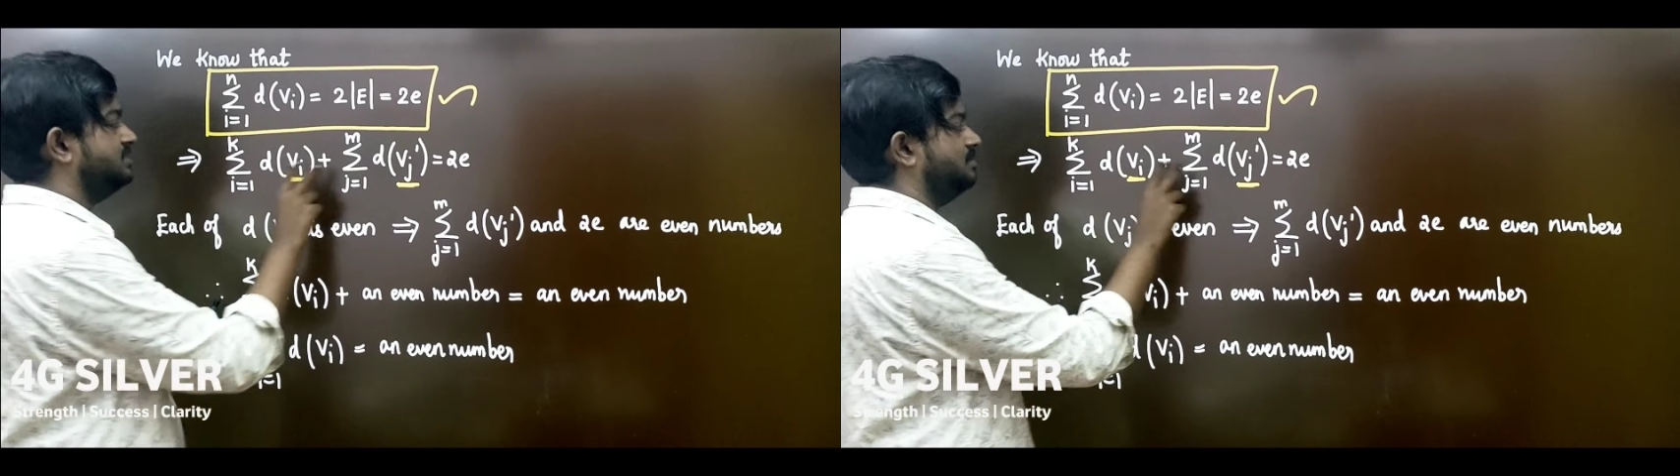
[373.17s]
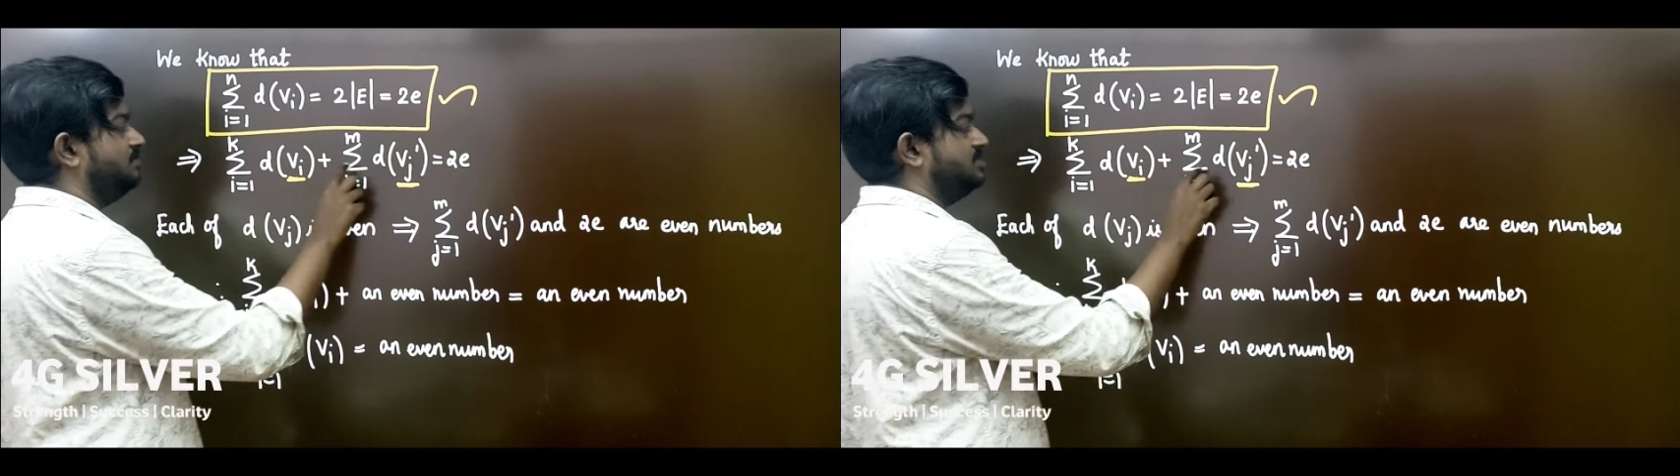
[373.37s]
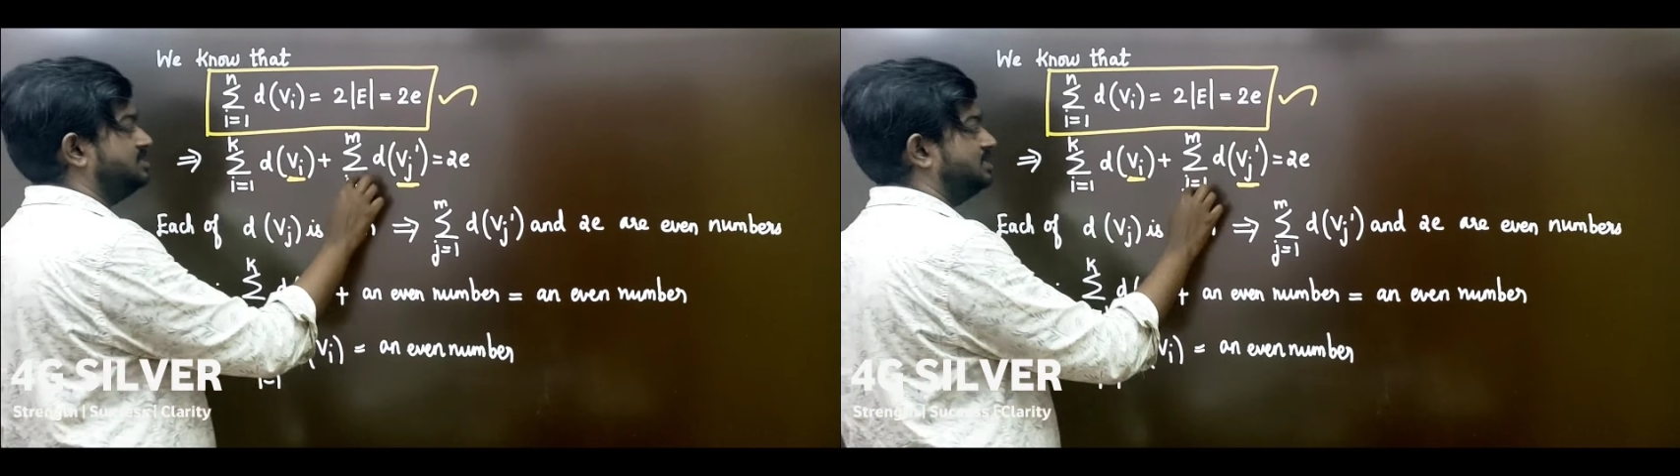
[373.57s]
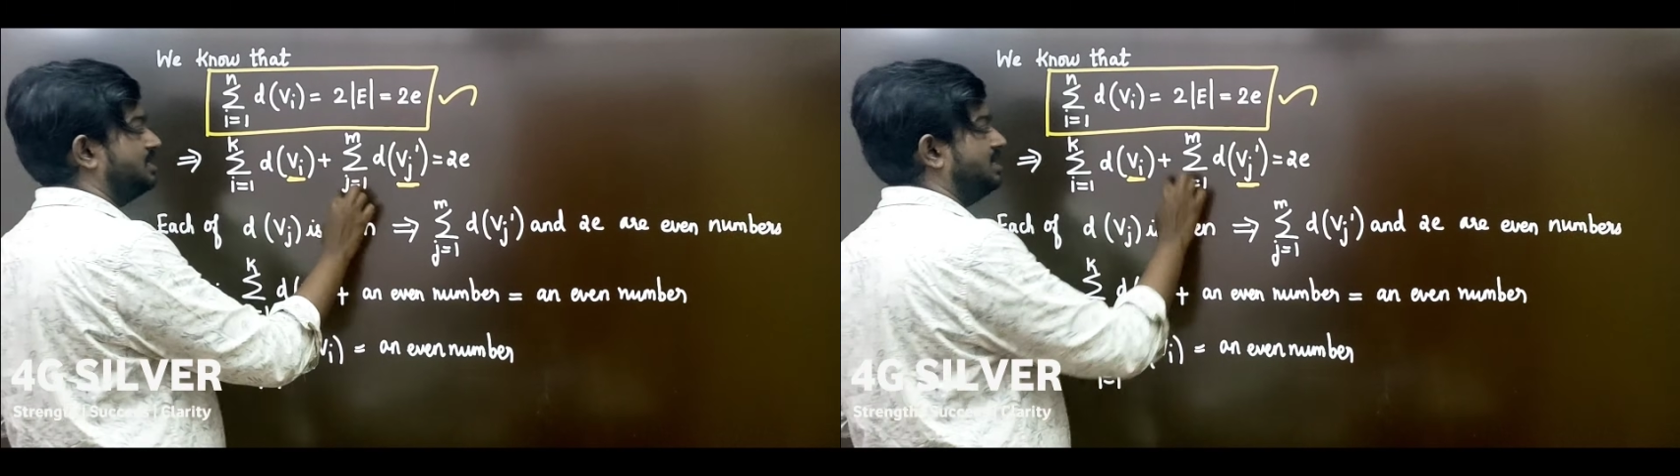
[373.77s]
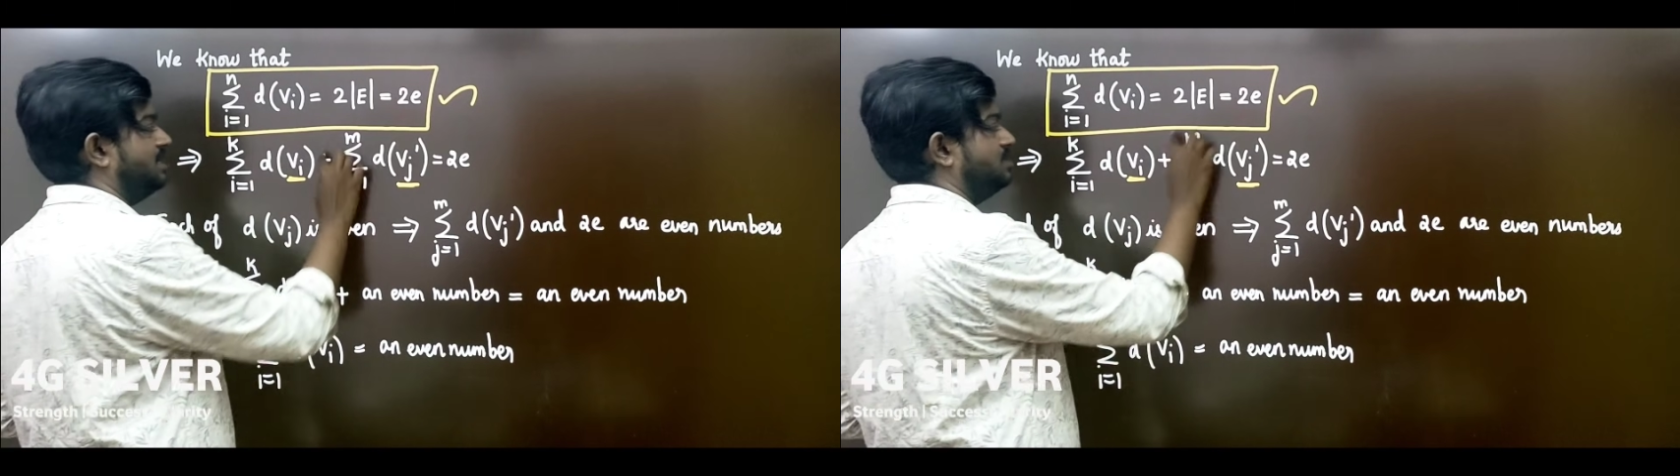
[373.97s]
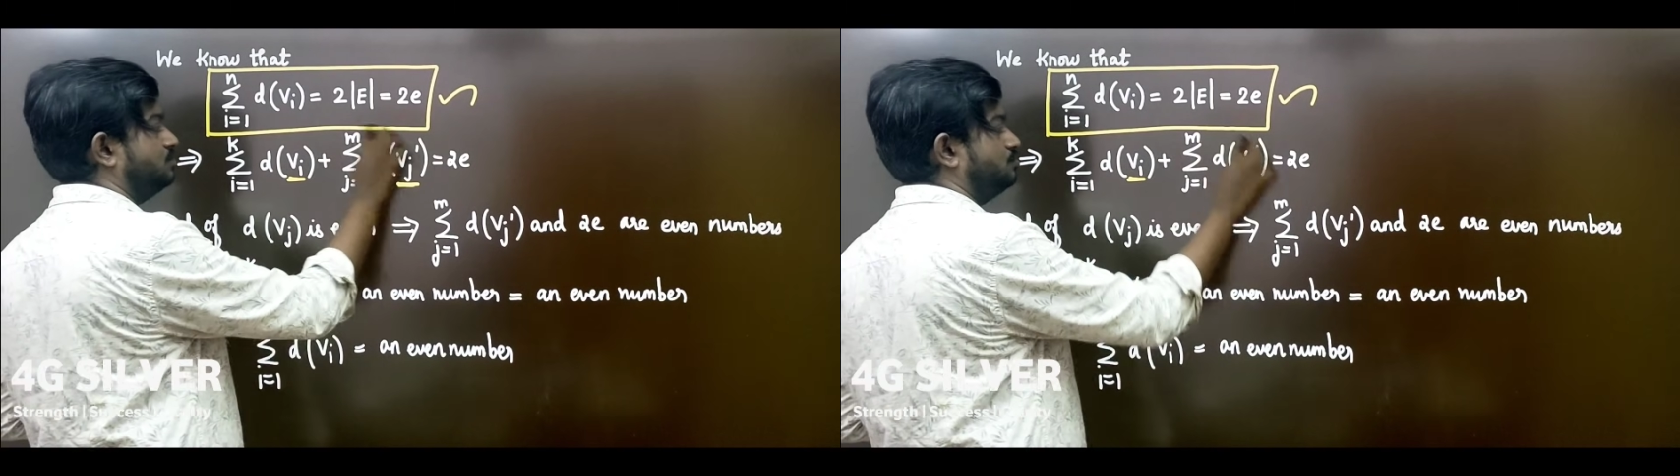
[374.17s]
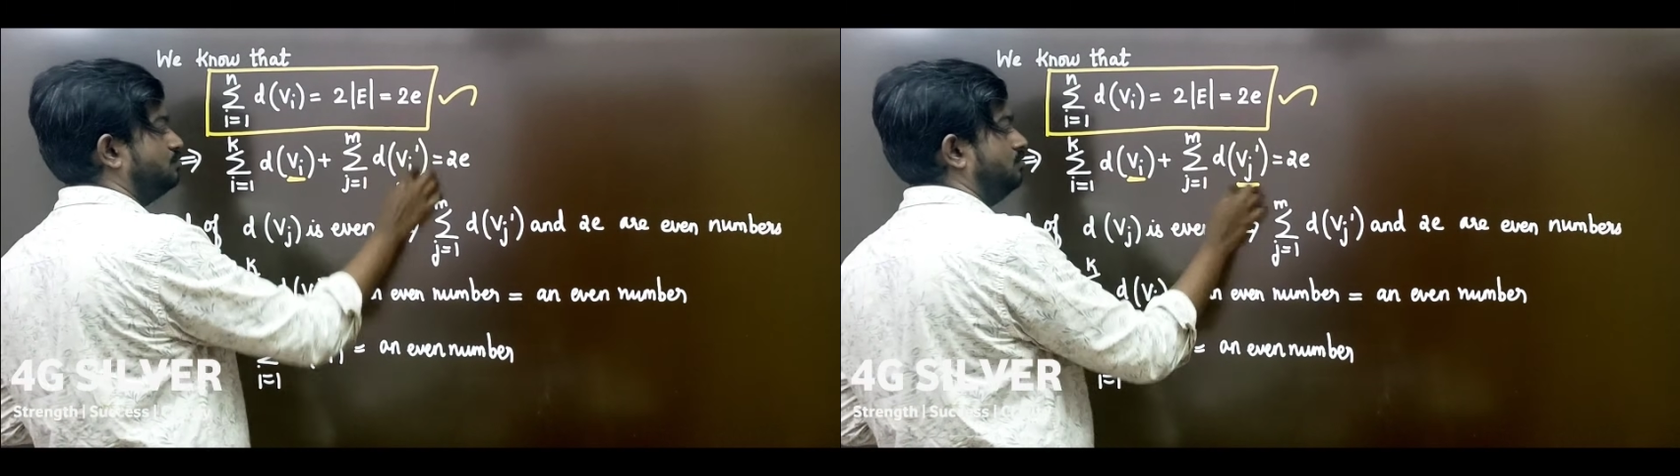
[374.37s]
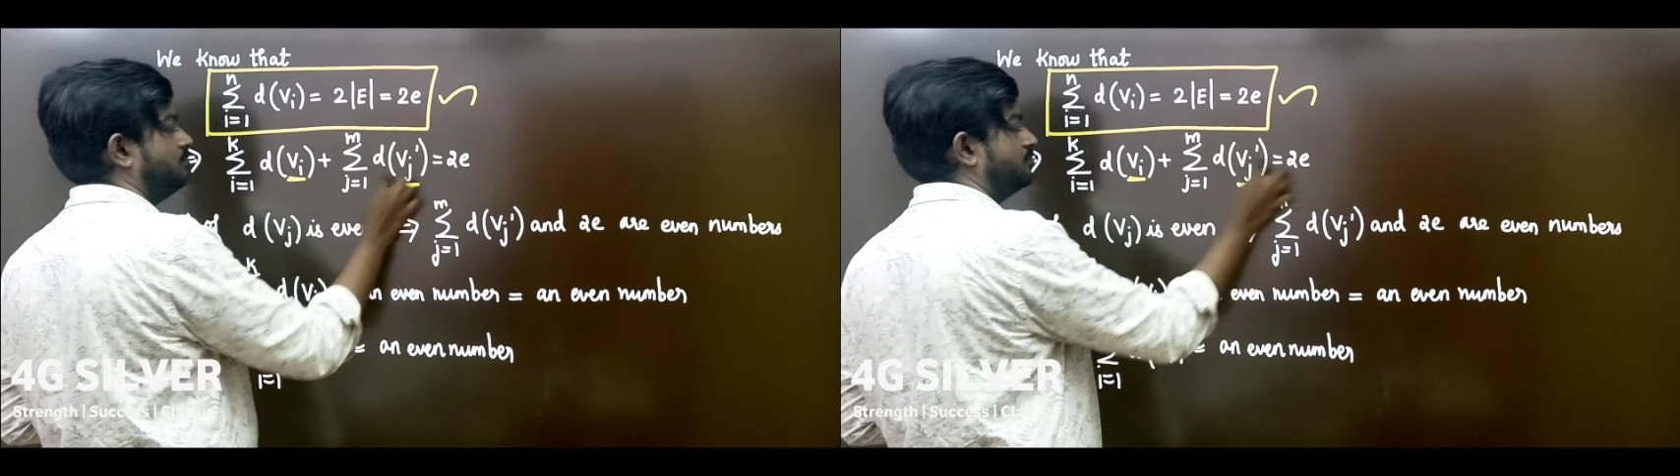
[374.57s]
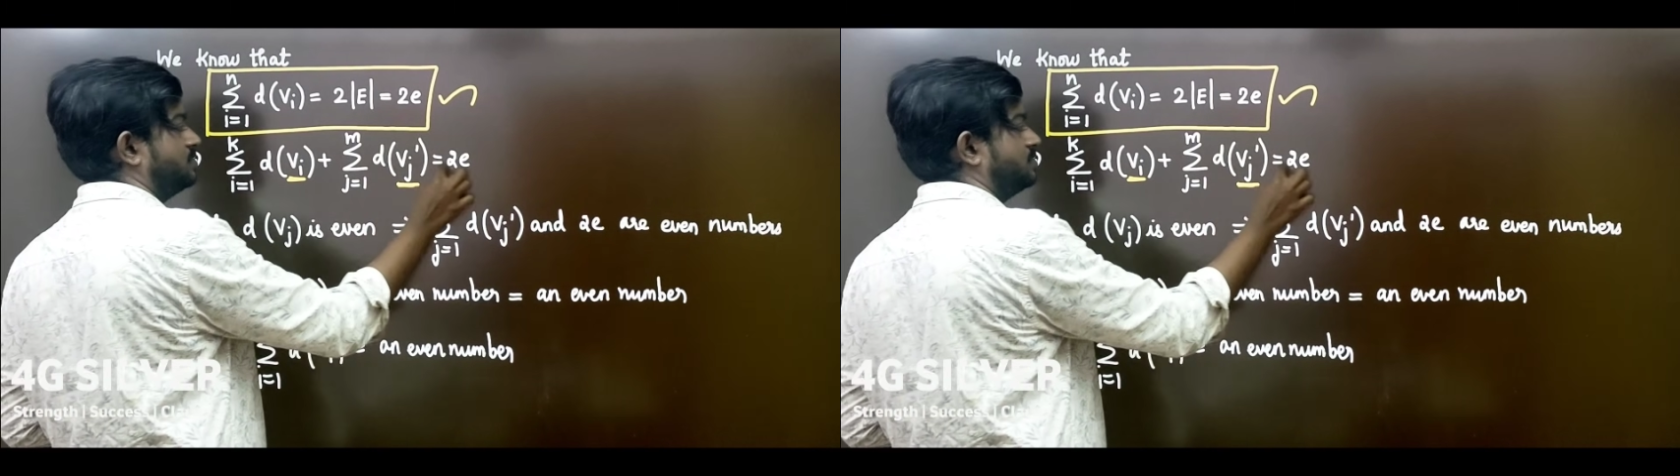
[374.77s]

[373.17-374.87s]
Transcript: இந்த மிச்சம் இருக்கு இல்லையா இதுவும்